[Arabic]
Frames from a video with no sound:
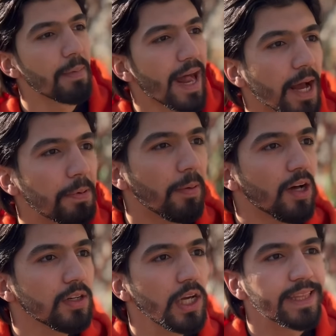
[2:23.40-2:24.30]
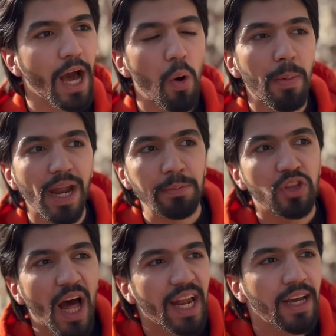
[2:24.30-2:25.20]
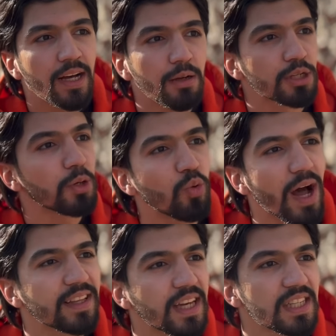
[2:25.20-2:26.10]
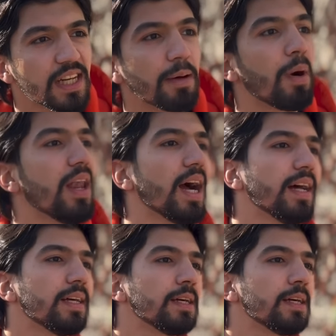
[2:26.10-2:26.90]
مهلك بابا انت اول مره تطلع علي ها عشان ما توقع تنكسر عم بقول لك انا